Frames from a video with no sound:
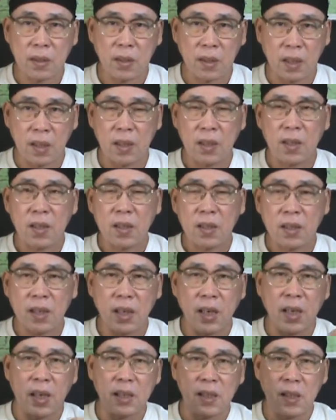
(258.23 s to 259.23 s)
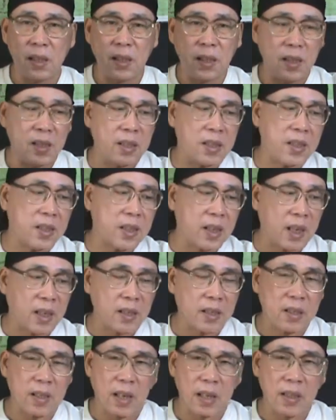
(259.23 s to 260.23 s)
啊，这两者意义是
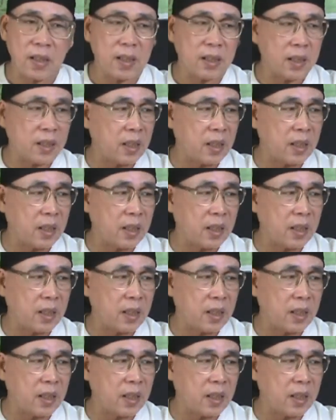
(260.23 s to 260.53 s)
差差异很